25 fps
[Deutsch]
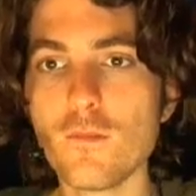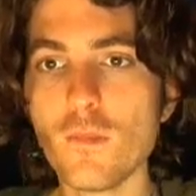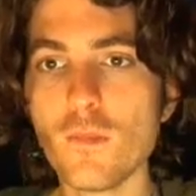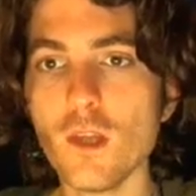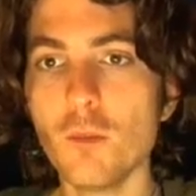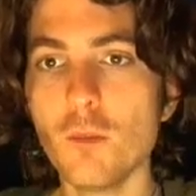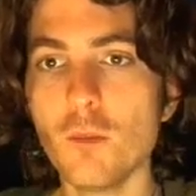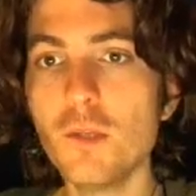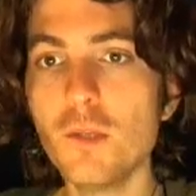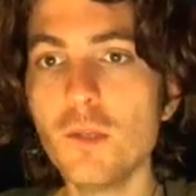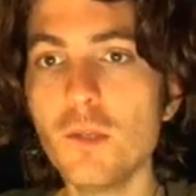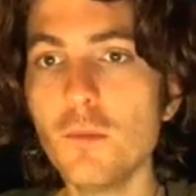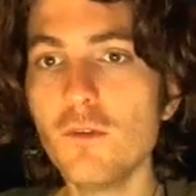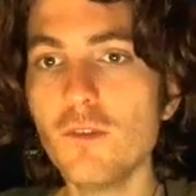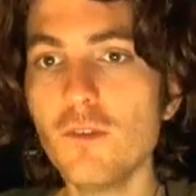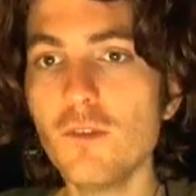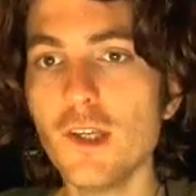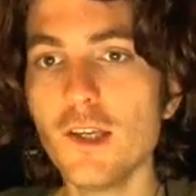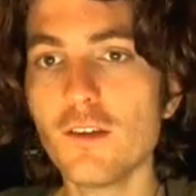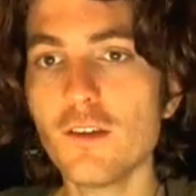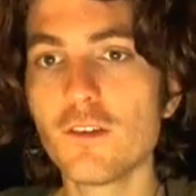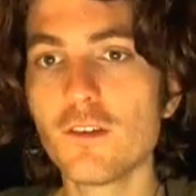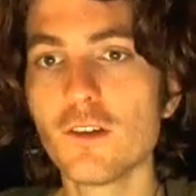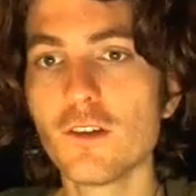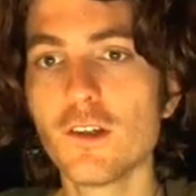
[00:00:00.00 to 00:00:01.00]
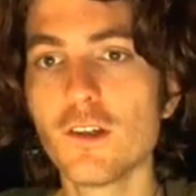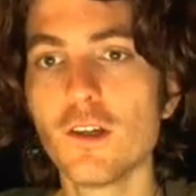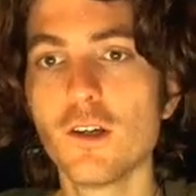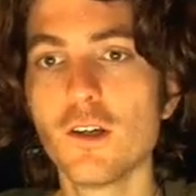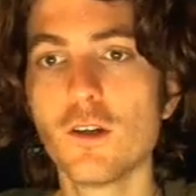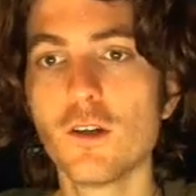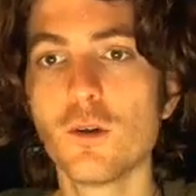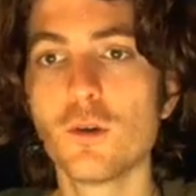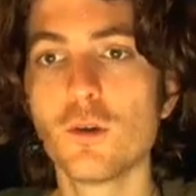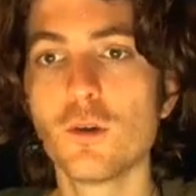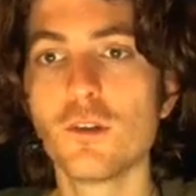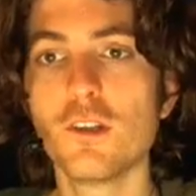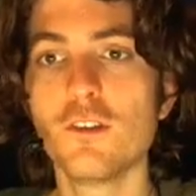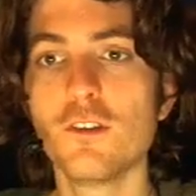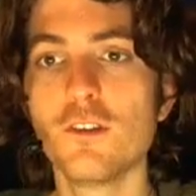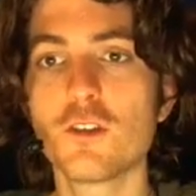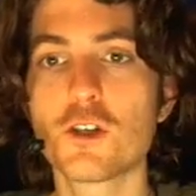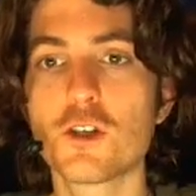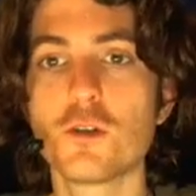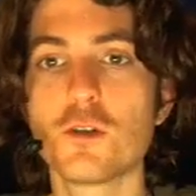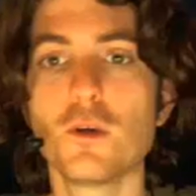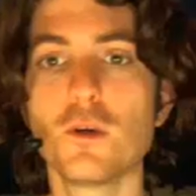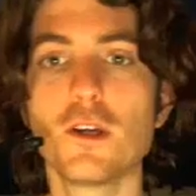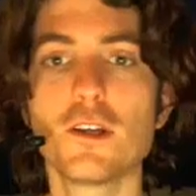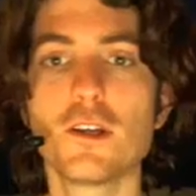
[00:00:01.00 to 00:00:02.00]
mitbewegt und diese
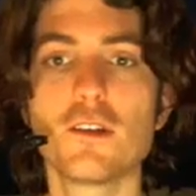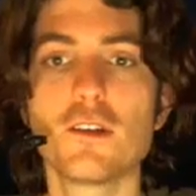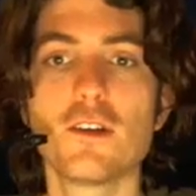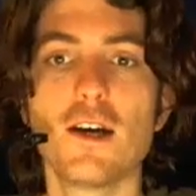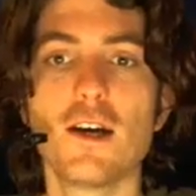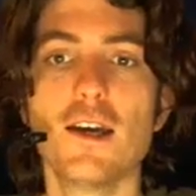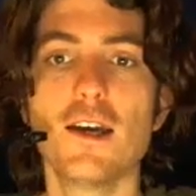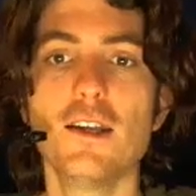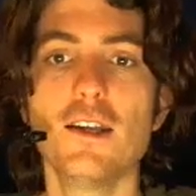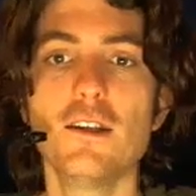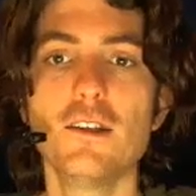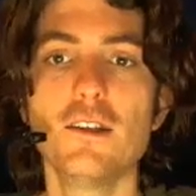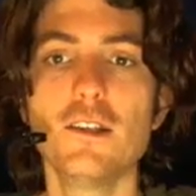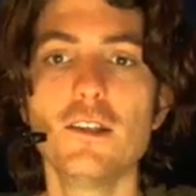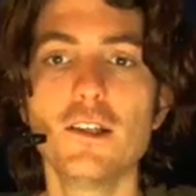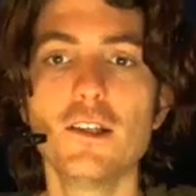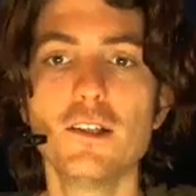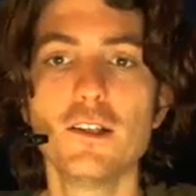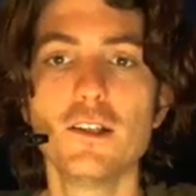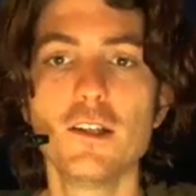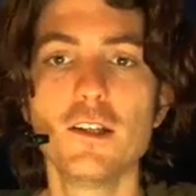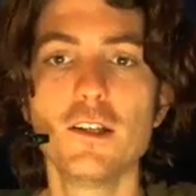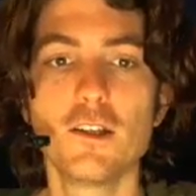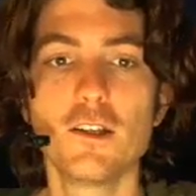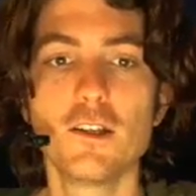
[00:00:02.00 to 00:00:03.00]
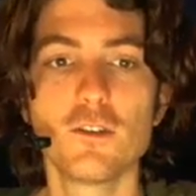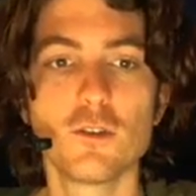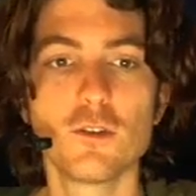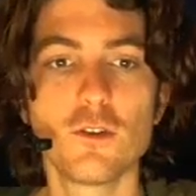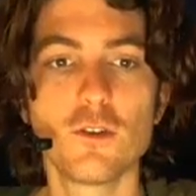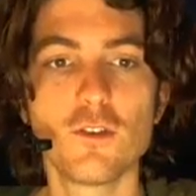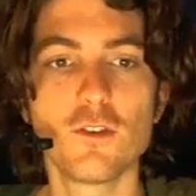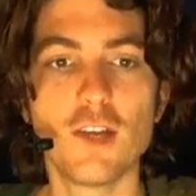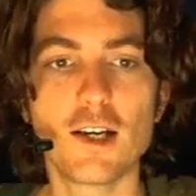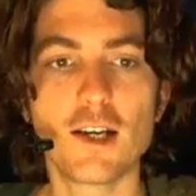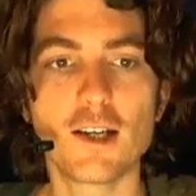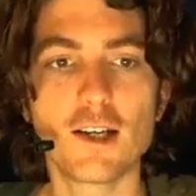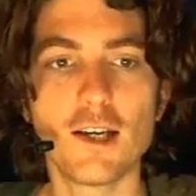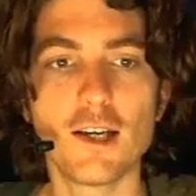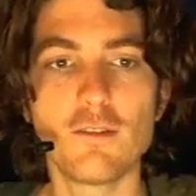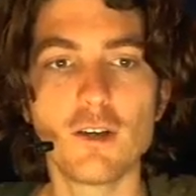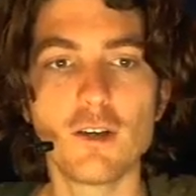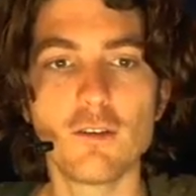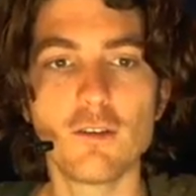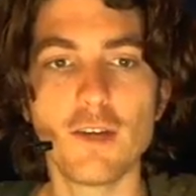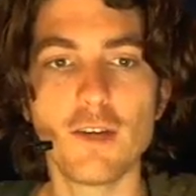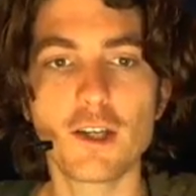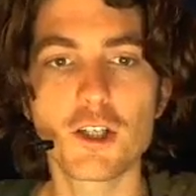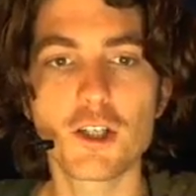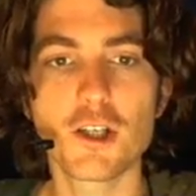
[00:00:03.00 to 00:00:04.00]
störenden Teile hier sozusagen
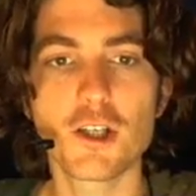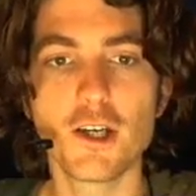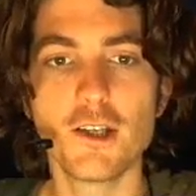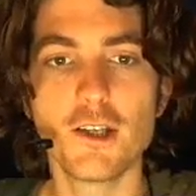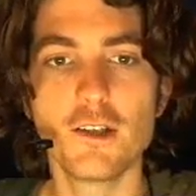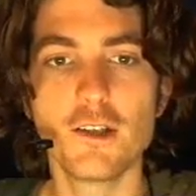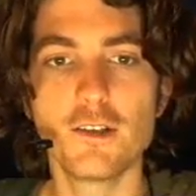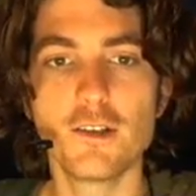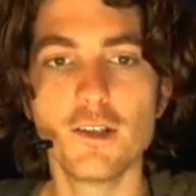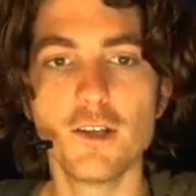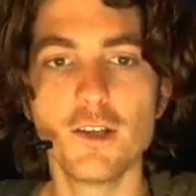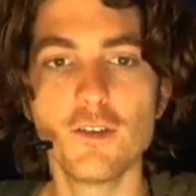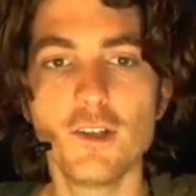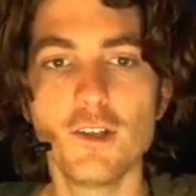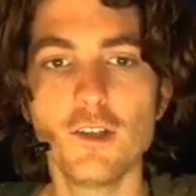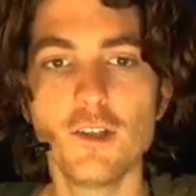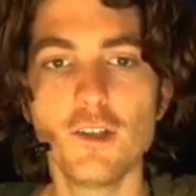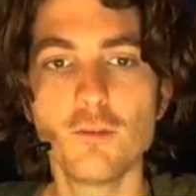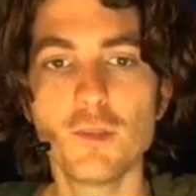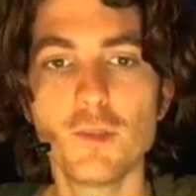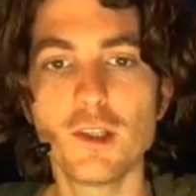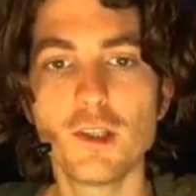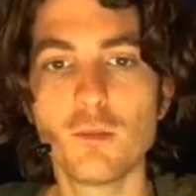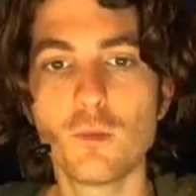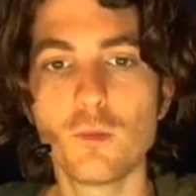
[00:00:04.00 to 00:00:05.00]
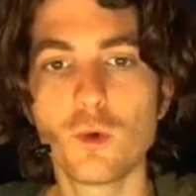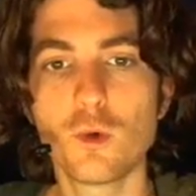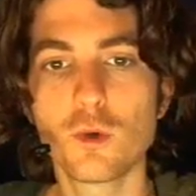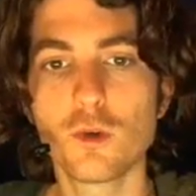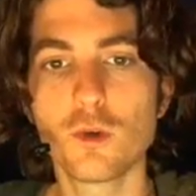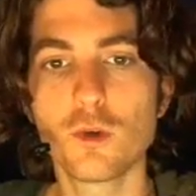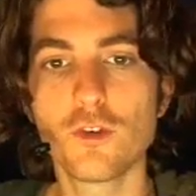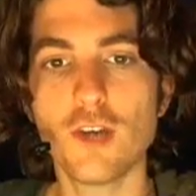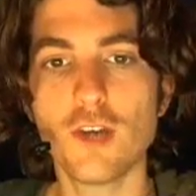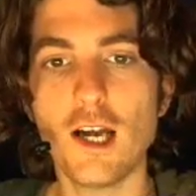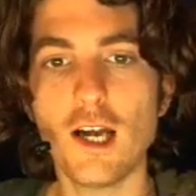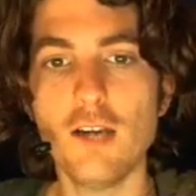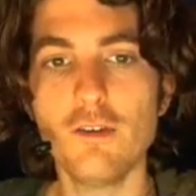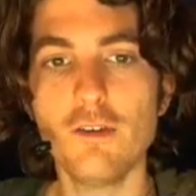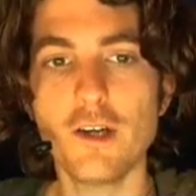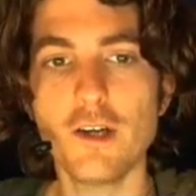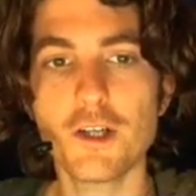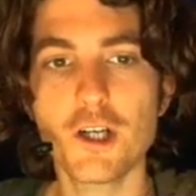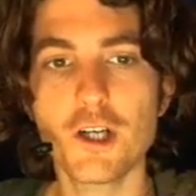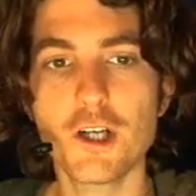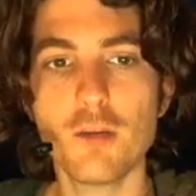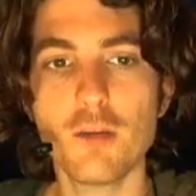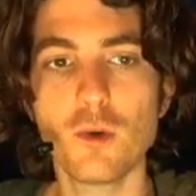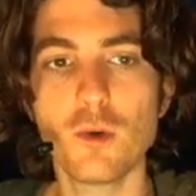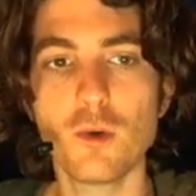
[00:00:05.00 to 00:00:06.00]
einfach wegschneidet. Ja, also die ist mit dem Modus
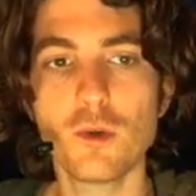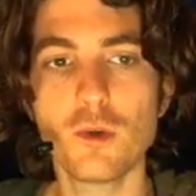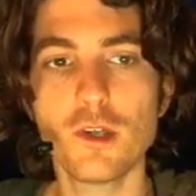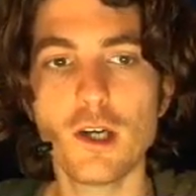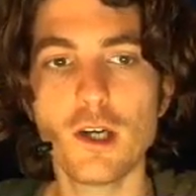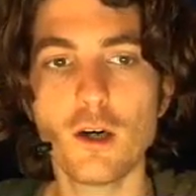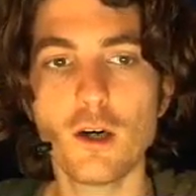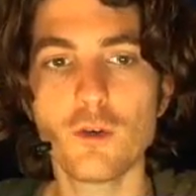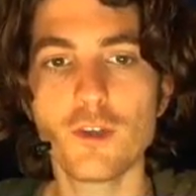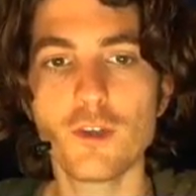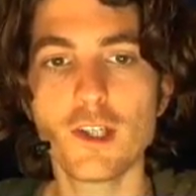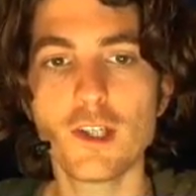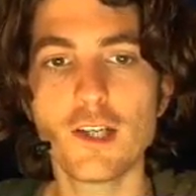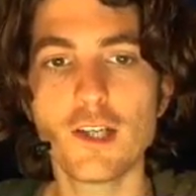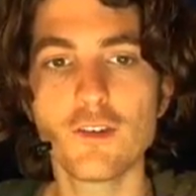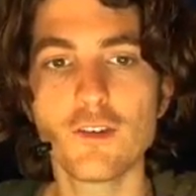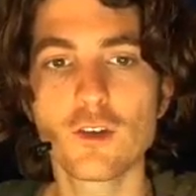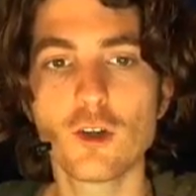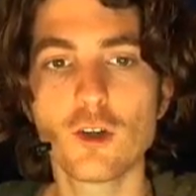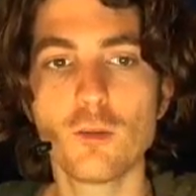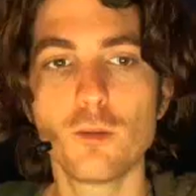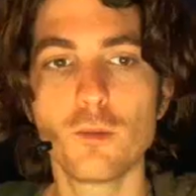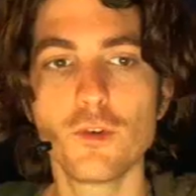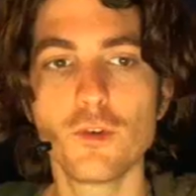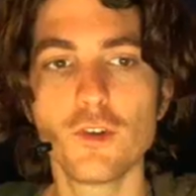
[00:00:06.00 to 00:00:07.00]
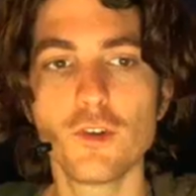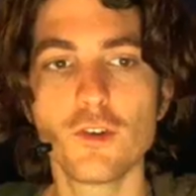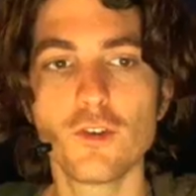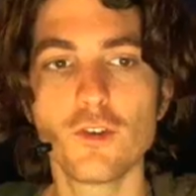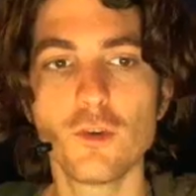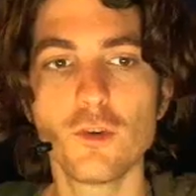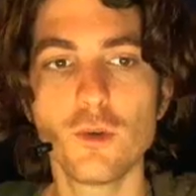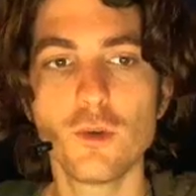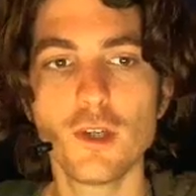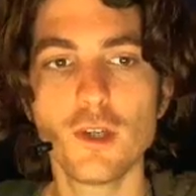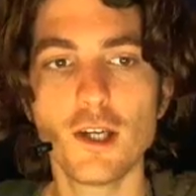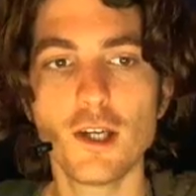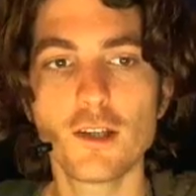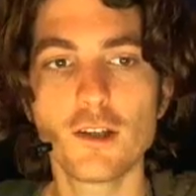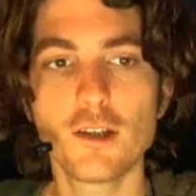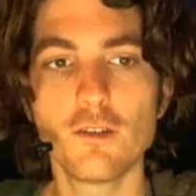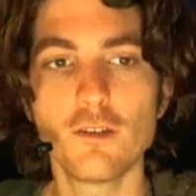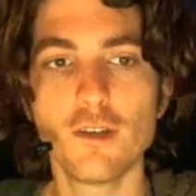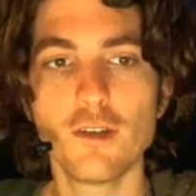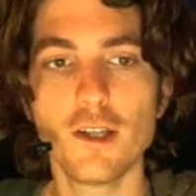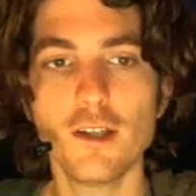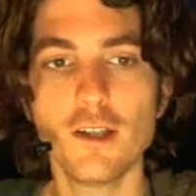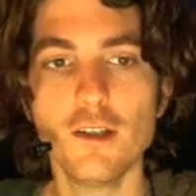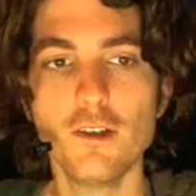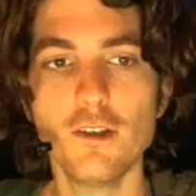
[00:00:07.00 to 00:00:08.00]
Alpha-Schablone auf die ganze Komposition
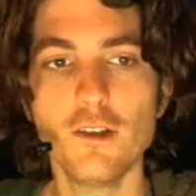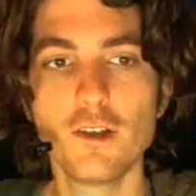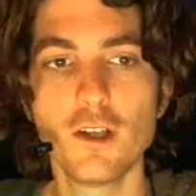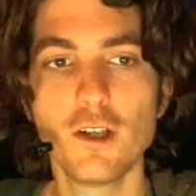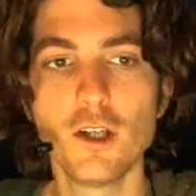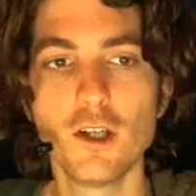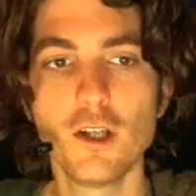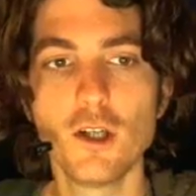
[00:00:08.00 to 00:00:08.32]
angewendet.